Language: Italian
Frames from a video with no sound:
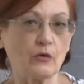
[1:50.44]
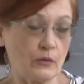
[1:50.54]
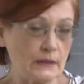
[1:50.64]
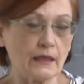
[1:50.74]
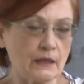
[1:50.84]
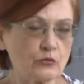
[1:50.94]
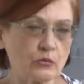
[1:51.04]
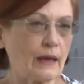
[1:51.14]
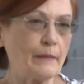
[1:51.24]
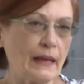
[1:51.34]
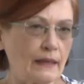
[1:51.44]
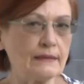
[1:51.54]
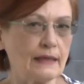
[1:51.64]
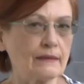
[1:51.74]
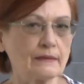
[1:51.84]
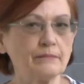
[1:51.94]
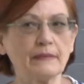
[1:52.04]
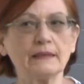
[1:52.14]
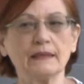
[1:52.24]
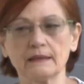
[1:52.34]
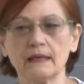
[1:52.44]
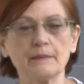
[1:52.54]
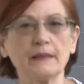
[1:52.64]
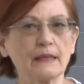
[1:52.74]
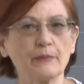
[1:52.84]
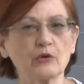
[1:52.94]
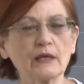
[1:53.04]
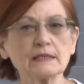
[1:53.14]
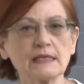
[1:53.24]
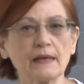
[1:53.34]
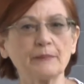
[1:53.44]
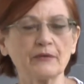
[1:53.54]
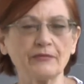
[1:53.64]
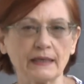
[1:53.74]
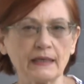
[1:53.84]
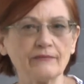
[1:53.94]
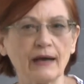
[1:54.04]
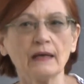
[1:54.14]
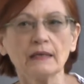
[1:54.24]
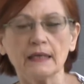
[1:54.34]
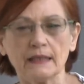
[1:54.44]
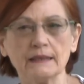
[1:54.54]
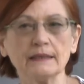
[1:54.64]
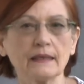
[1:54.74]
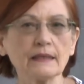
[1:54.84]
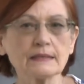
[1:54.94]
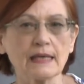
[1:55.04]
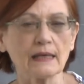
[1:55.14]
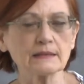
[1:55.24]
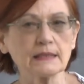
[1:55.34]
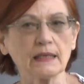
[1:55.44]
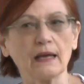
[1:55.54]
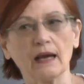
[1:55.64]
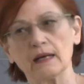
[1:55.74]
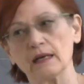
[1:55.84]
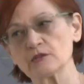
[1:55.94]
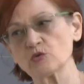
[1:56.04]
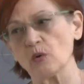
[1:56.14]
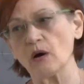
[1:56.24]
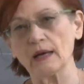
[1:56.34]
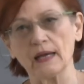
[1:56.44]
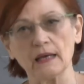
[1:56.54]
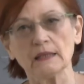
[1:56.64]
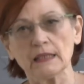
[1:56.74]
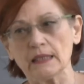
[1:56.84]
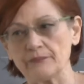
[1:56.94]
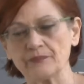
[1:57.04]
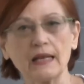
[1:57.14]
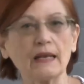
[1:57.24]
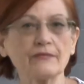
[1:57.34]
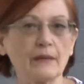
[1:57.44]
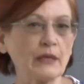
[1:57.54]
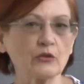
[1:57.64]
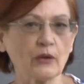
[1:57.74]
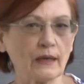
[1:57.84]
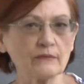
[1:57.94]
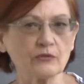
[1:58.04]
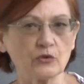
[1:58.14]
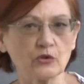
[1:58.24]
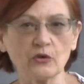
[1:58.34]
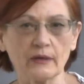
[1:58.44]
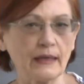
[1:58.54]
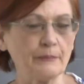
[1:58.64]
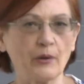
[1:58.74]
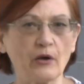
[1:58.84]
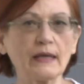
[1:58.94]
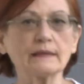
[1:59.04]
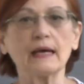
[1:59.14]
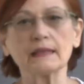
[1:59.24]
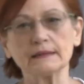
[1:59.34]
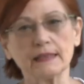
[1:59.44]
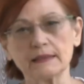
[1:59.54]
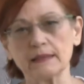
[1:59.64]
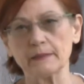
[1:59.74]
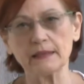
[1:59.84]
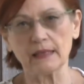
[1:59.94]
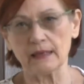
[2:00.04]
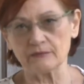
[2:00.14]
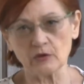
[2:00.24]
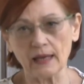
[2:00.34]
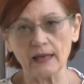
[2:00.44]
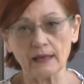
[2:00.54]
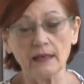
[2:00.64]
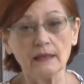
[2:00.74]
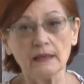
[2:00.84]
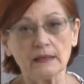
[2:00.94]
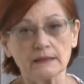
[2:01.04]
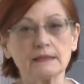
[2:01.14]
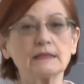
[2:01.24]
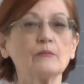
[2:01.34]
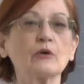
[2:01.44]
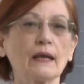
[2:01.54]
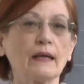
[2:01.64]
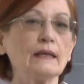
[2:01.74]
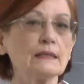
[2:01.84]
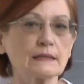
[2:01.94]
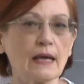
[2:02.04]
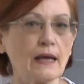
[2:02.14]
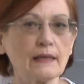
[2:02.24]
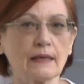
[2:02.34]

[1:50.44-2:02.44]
o addirittura media, media, della media borghesia preferiva indirizzarsi alla scuola mm, dell'avviamento al lavoro e poi andare direttamente a lavorare. Diciamo che i licei